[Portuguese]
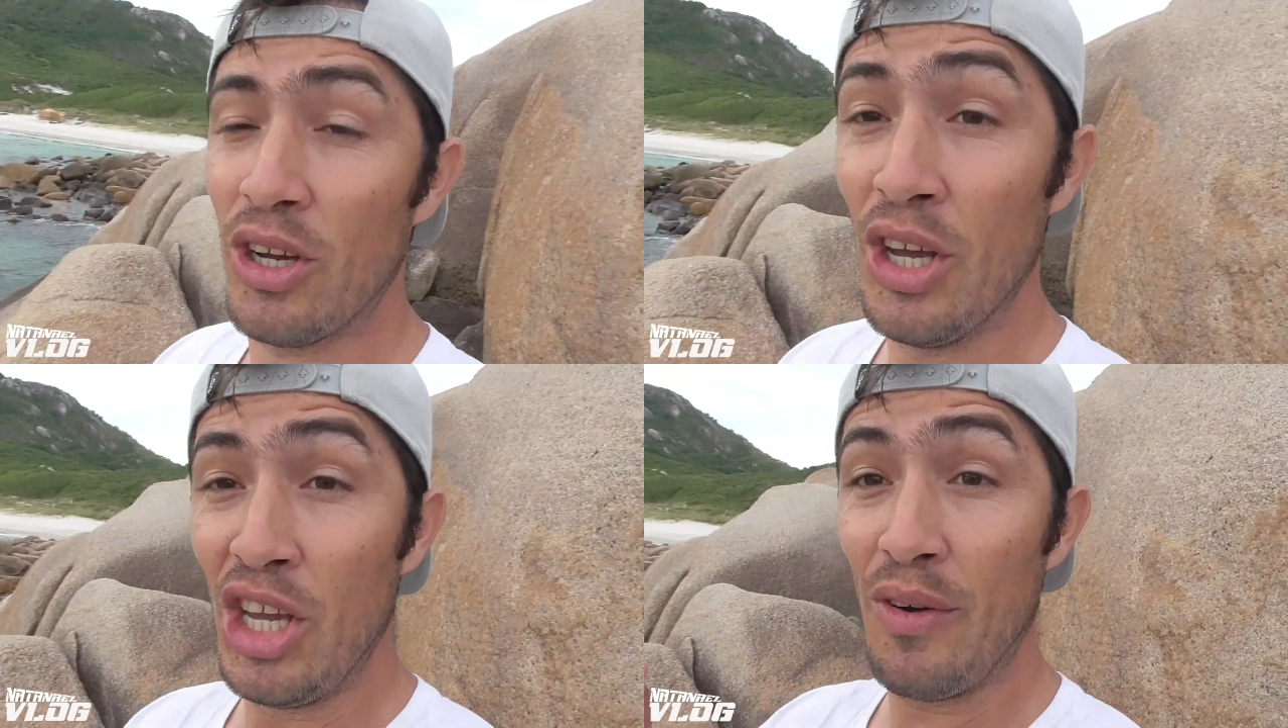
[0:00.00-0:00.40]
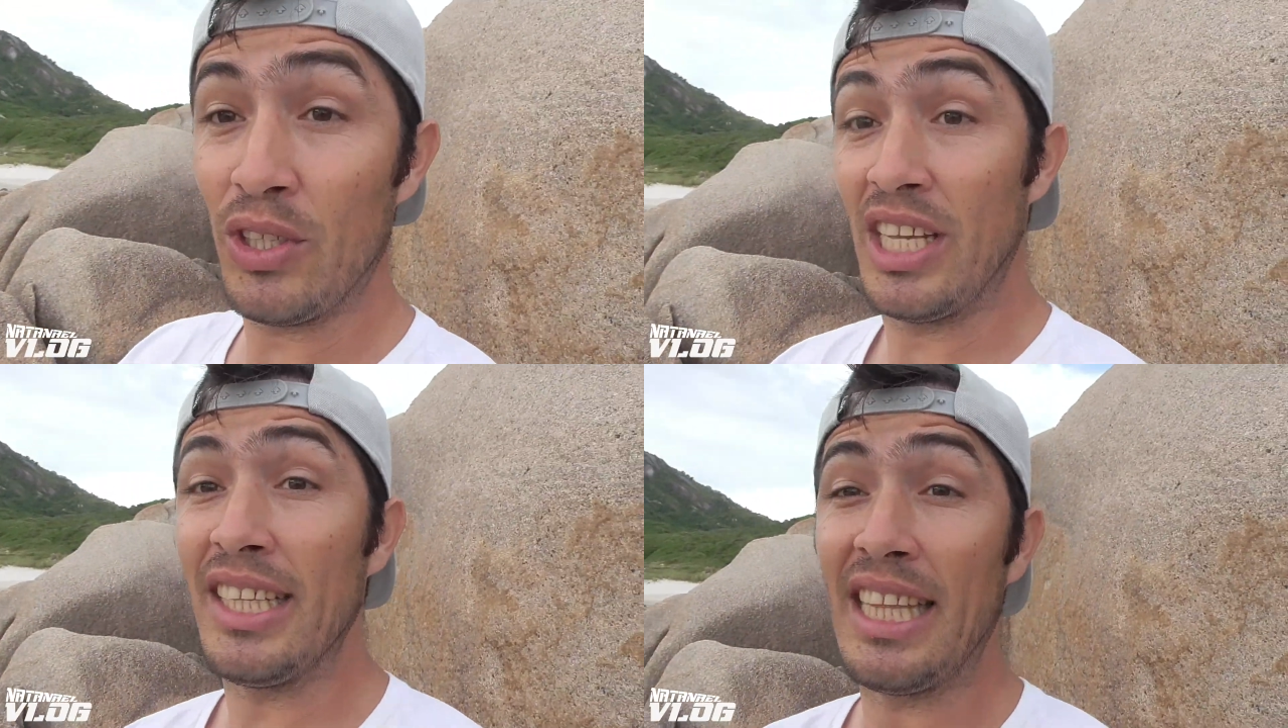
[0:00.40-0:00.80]
ó. E
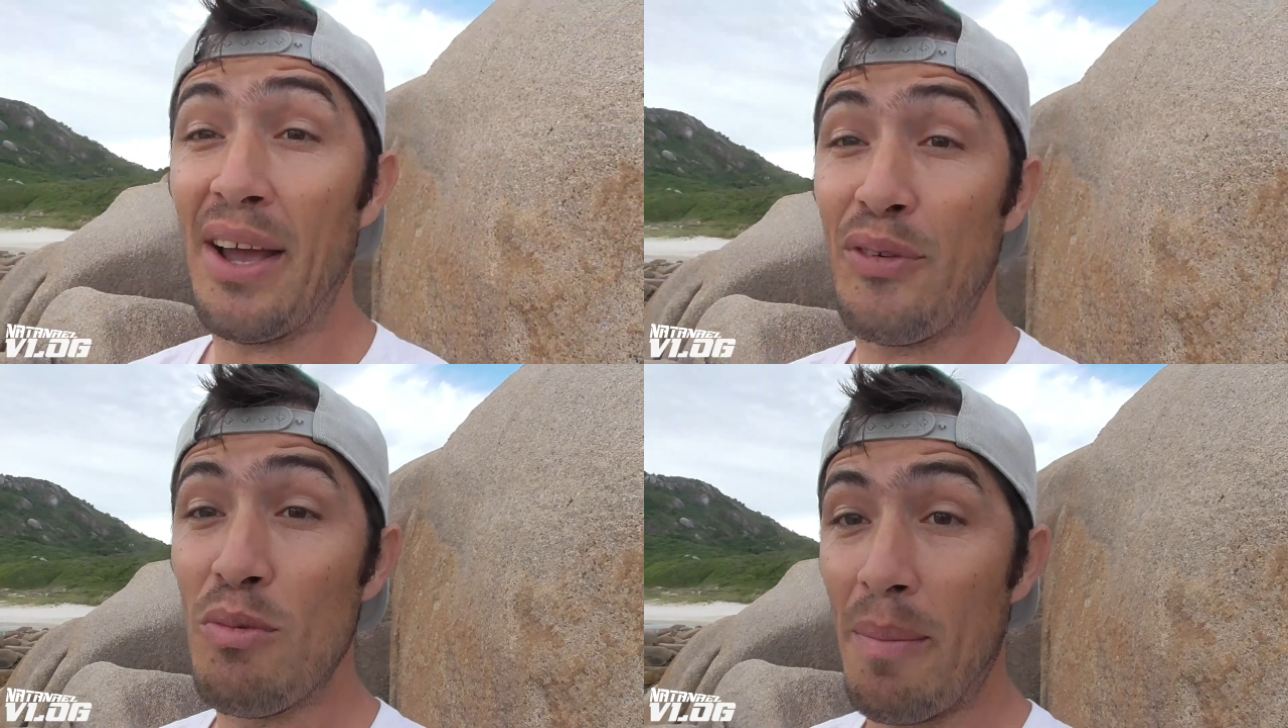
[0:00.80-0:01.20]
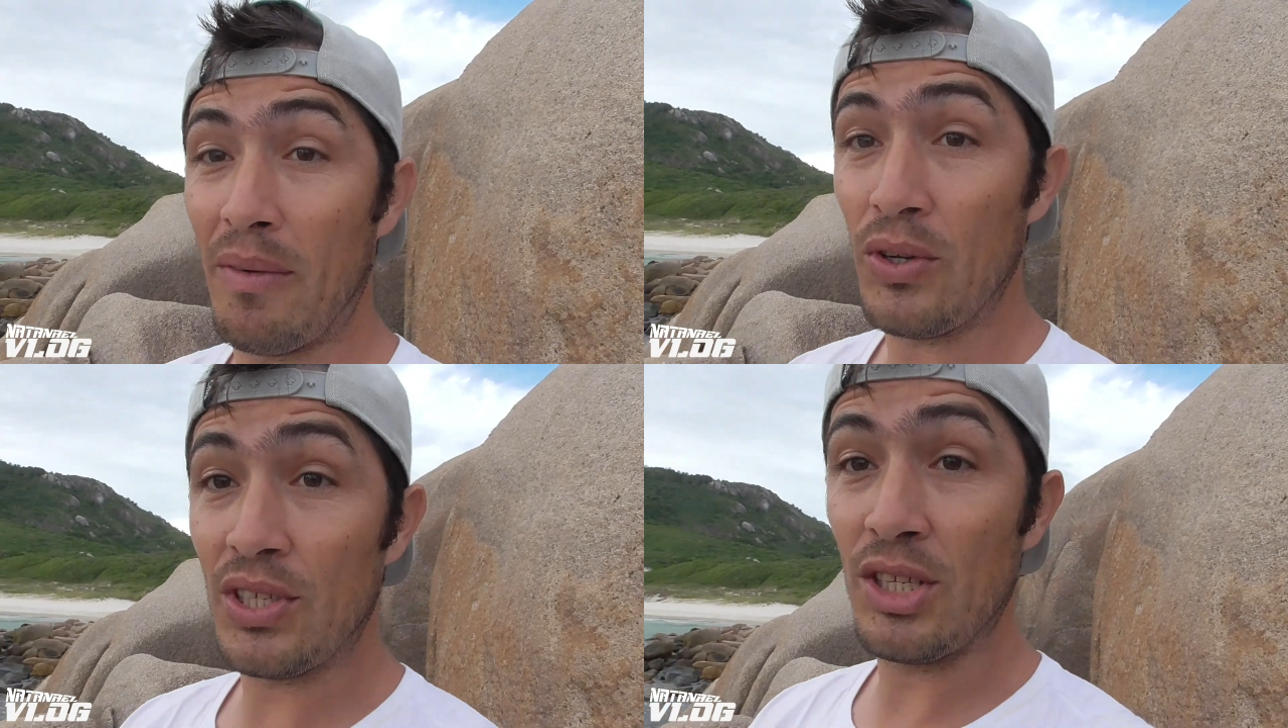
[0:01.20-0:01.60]
vou tentar filmar
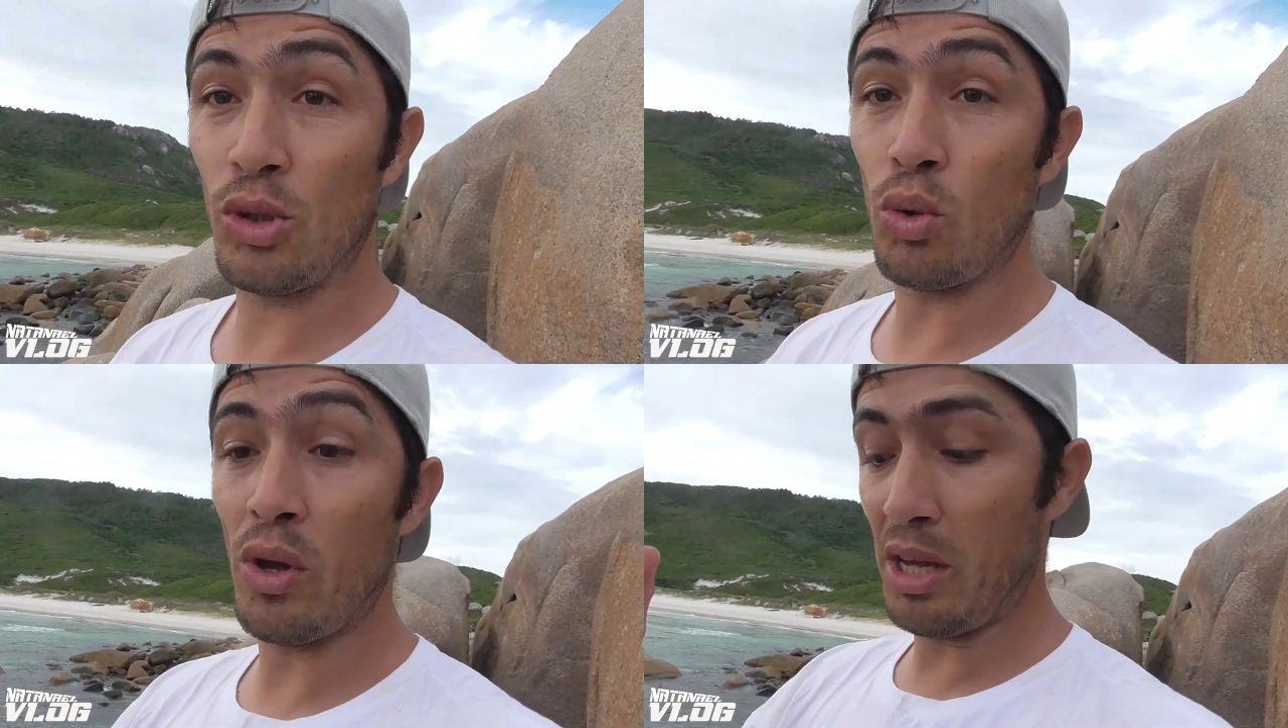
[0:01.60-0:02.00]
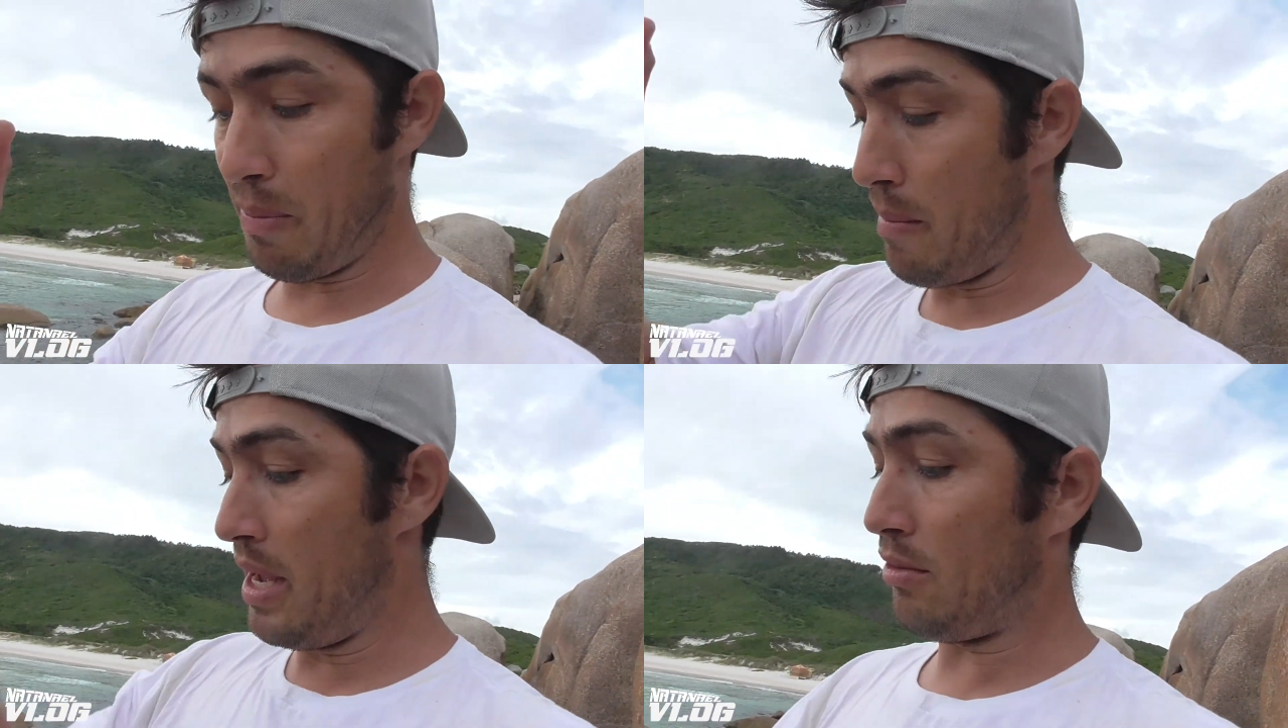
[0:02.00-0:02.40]
pra vocês. Eu tô com
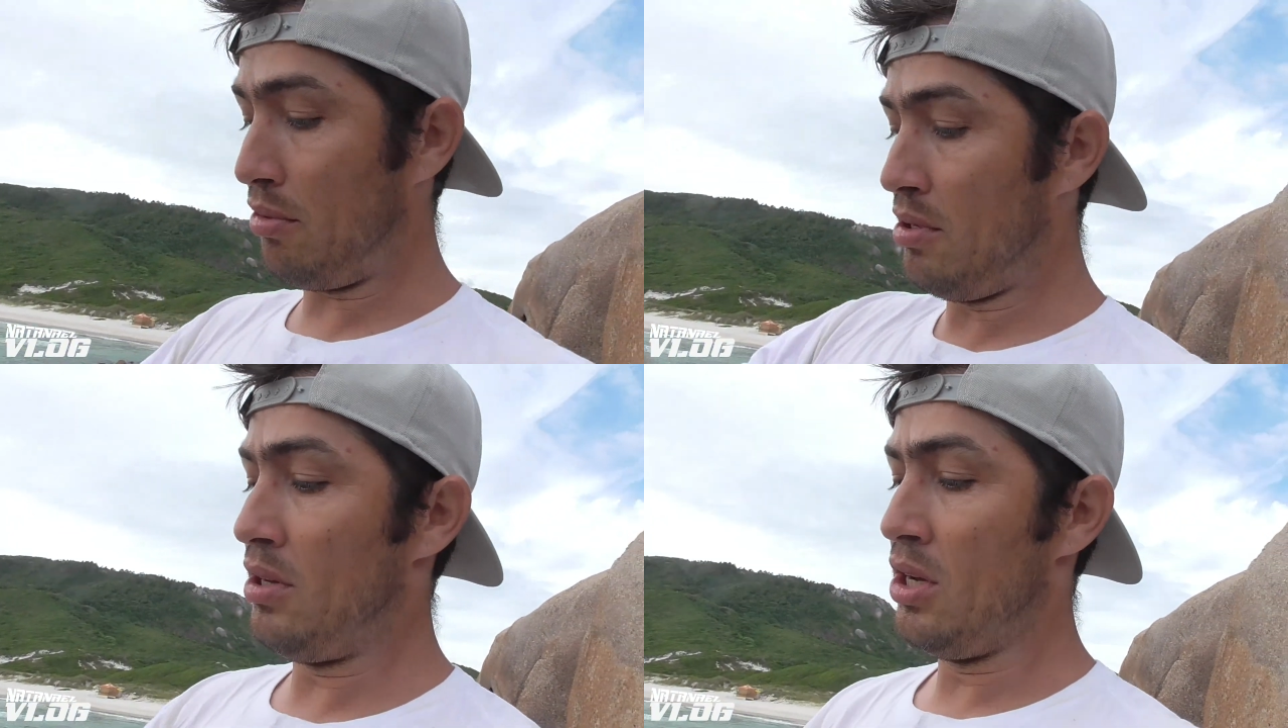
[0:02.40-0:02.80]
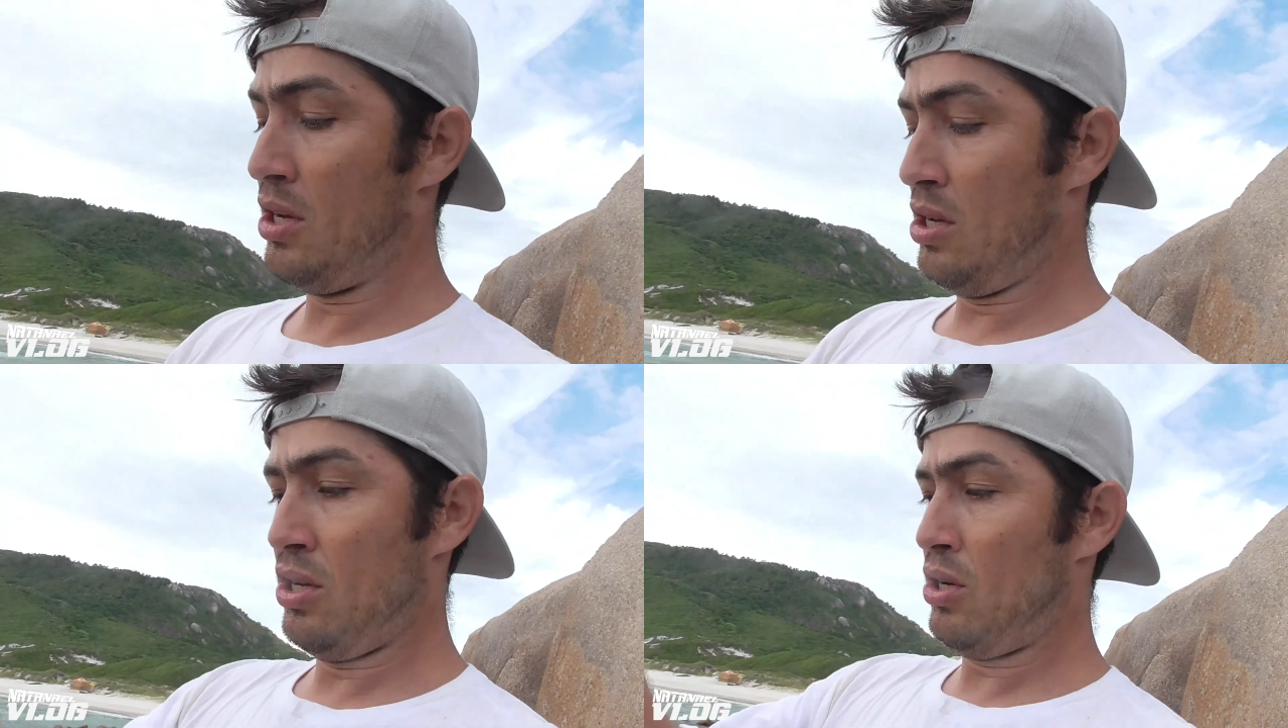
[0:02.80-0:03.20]
equipamento,
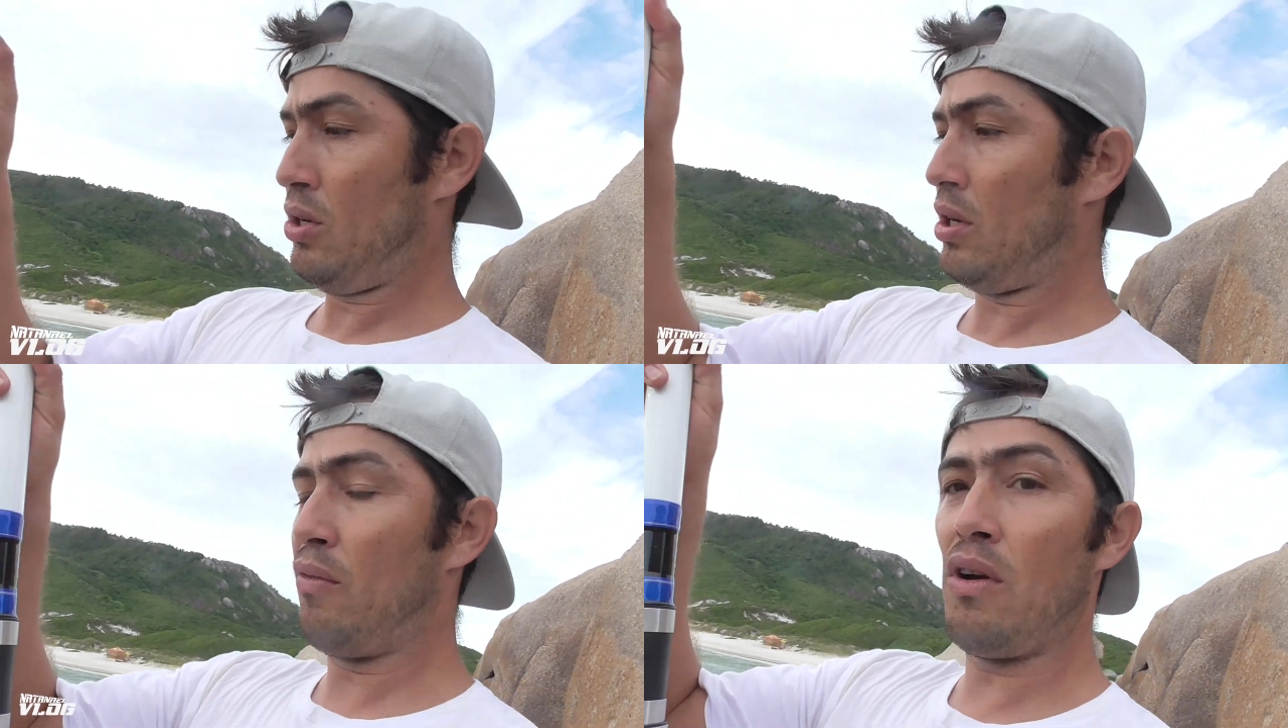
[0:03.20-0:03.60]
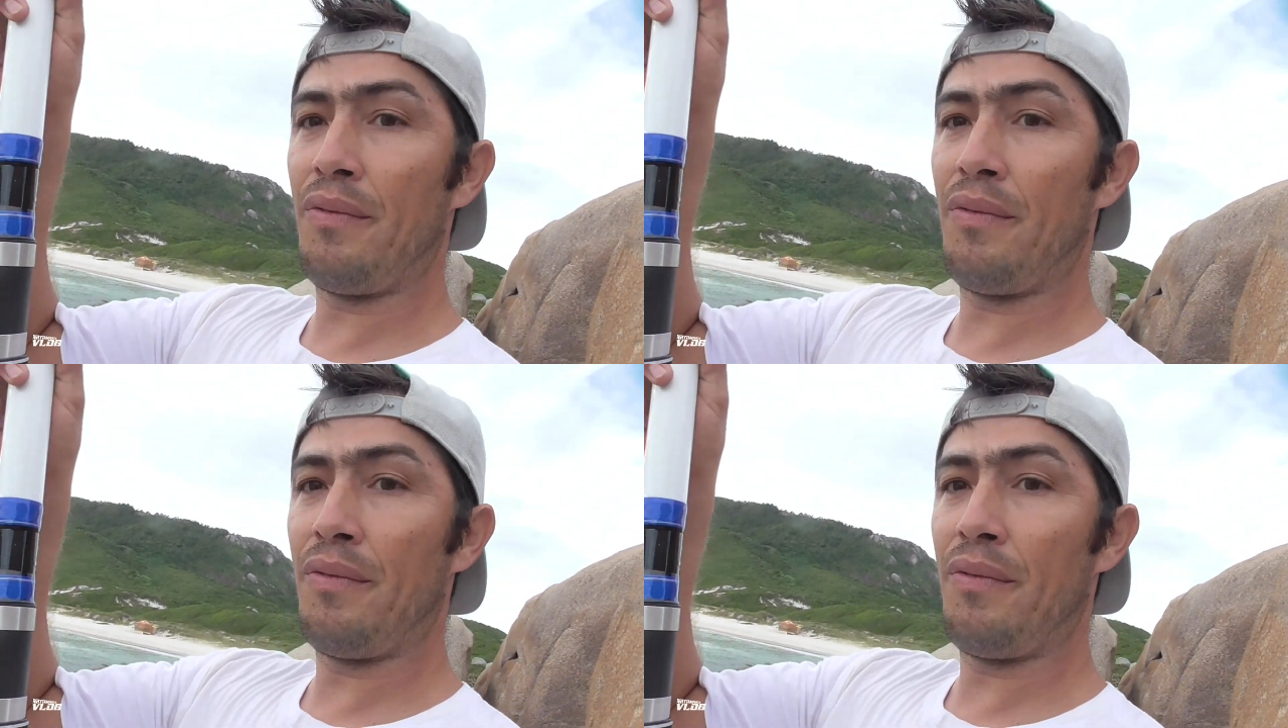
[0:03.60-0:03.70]
que foi